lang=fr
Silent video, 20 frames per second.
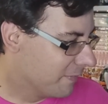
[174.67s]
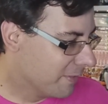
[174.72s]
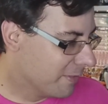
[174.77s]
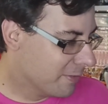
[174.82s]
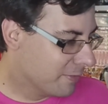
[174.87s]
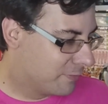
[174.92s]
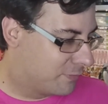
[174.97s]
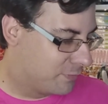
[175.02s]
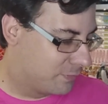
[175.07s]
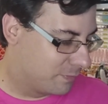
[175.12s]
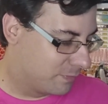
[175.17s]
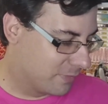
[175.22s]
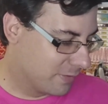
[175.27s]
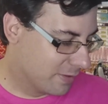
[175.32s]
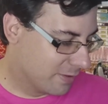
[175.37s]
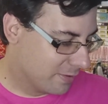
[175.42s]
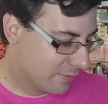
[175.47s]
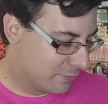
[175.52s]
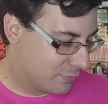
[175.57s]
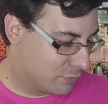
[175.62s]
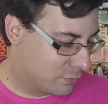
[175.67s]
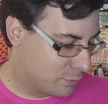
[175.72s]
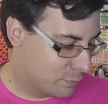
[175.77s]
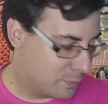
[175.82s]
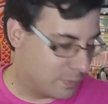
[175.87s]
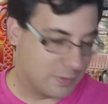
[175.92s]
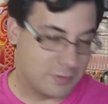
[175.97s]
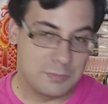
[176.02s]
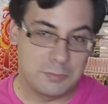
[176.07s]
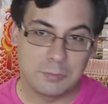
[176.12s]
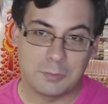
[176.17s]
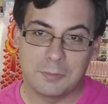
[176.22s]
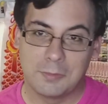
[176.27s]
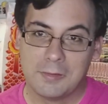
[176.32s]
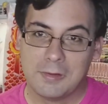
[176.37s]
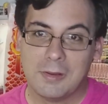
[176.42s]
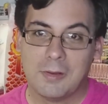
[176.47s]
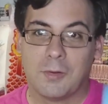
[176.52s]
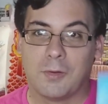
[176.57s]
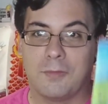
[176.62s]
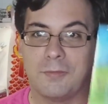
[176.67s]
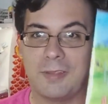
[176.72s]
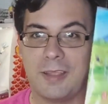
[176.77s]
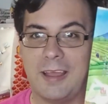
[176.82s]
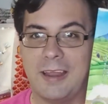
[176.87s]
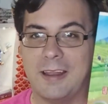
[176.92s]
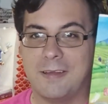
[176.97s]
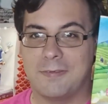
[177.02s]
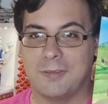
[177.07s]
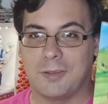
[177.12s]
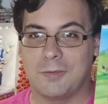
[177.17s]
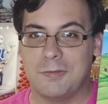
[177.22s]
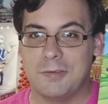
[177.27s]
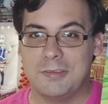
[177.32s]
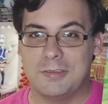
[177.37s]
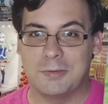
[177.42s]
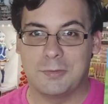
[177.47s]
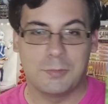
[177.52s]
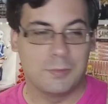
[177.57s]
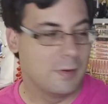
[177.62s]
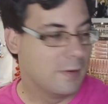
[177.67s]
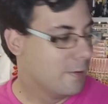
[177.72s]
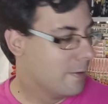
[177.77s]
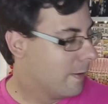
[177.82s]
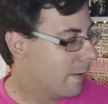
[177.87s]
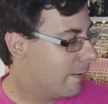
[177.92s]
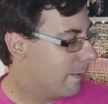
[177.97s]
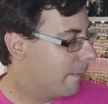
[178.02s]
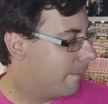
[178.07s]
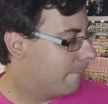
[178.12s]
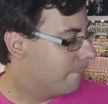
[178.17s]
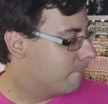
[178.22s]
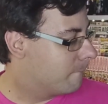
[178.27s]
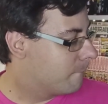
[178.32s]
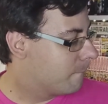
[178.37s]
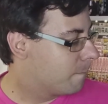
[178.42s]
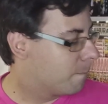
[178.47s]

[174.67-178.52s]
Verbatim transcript: je suis pas sûr. On verra à la fin dans le fascicule. Euh,